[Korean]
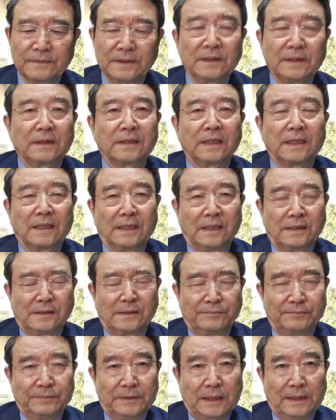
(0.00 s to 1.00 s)
이렇게
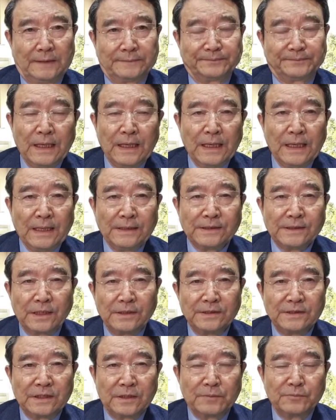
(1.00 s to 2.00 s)
얘기했습니다.
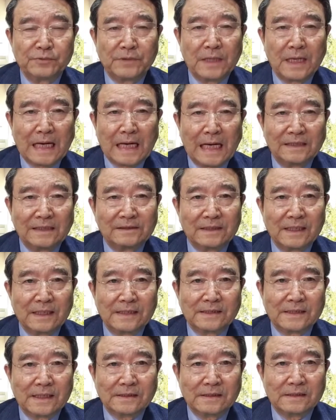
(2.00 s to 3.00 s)
전 정부가 갈등의
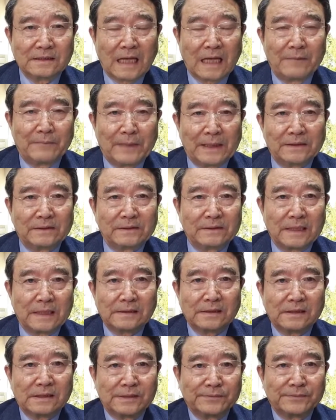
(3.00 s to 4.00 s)
씨앗을 다
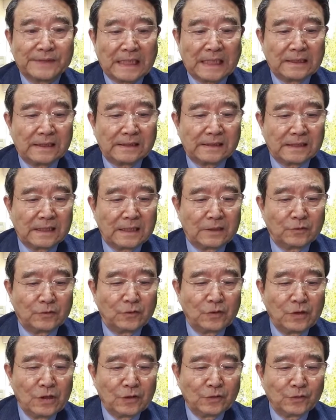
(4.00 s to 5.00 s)
만들어놔서 지금
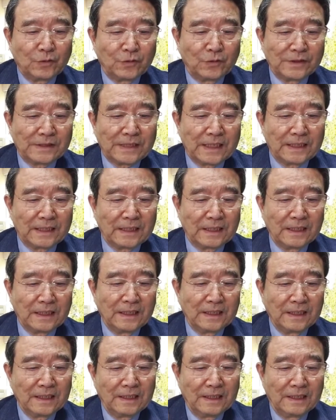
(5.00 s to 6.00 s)
사대생하고 교대생이
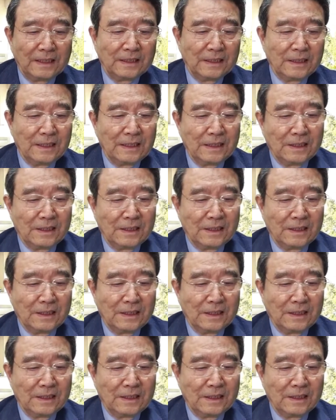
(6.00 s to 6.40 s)
예?